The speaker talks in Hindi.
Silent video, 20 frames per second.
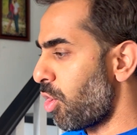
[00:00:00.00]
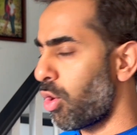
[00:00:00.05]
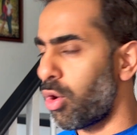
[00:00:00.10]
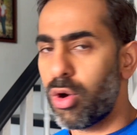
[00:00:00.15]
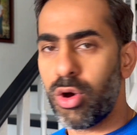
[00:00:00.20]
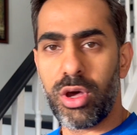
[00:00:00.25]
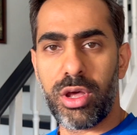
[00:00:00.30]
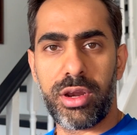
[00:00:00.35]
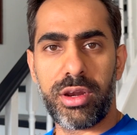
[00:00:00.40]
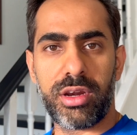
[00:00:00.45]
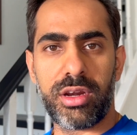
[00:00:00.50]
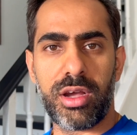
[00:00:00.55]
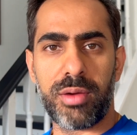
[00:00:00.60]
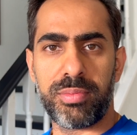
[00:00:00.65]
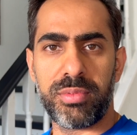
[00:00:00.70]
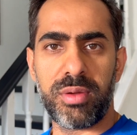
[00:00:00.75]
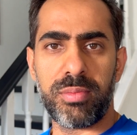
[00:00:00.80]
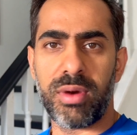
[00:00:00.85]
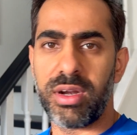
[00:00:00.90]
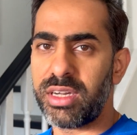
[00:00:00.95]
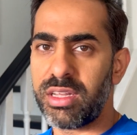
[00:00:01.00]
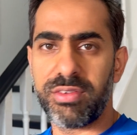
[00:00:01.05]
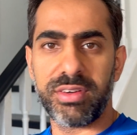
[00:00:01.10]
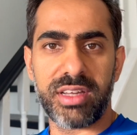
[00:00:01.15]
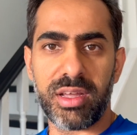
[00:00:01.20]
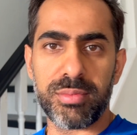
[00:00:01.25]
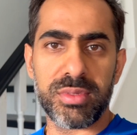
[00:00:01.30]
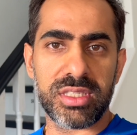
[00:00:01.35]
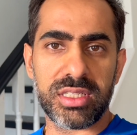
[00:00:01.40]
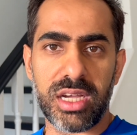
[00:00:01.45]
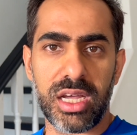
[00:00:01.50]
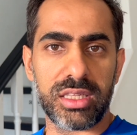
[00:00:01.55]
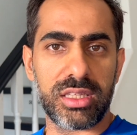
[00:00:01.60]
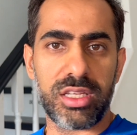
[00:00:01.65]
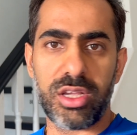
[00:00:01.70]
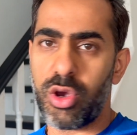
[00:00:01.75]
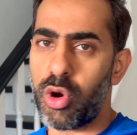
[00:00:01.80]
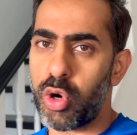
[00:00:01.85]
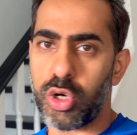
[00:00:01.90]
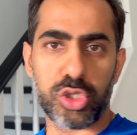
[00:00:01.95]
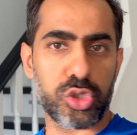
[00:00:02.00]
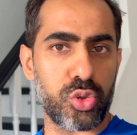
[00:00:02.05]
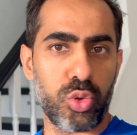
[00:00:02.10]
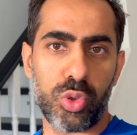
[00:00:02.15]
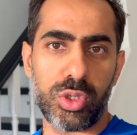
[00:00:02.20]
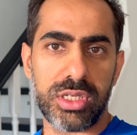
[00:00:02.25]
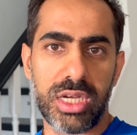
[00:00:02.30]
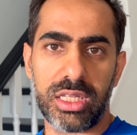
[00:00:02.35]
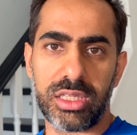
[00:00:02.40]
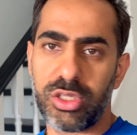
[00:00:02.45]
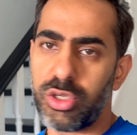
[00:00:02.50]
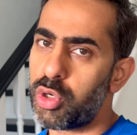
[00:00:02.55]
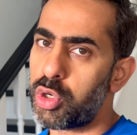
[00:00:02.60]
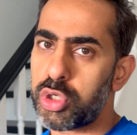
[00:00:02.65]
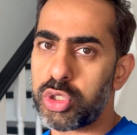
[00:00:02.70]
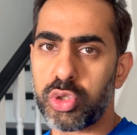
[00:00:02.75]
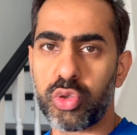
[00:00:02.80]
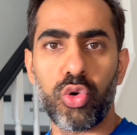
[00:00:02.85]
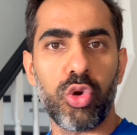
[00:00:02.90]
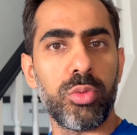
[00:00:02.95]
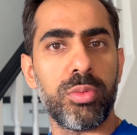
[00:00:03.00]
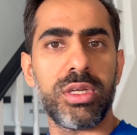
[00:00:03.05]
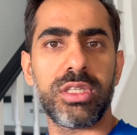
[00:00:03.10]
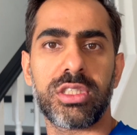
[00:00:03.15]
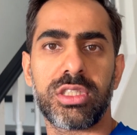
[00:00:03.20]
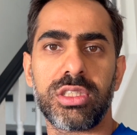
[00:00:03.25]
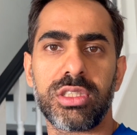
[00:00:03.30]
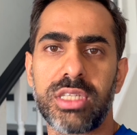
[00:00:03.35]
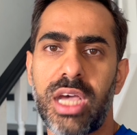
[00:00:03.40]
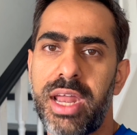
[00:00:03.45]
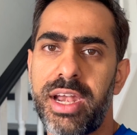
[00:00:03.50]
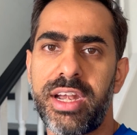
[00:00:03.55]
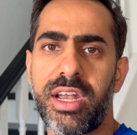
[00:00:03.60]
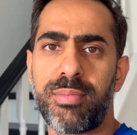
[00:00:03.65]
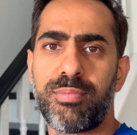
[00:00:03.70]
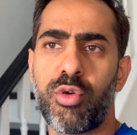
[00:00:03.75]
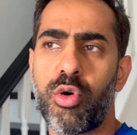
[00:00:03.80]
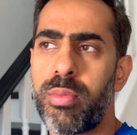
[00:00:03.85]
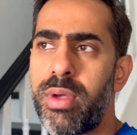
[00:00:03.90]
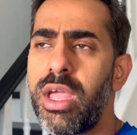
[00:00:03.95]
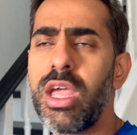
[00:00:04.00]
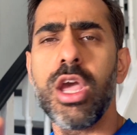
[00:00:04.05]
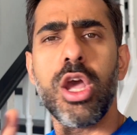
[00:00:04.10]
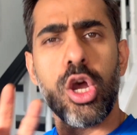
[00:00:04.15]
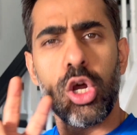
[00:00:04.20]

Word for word: और अपने मल्टीविटामिन खाती है और स्कूल जाती है और स्कूल में सारे डब्बों में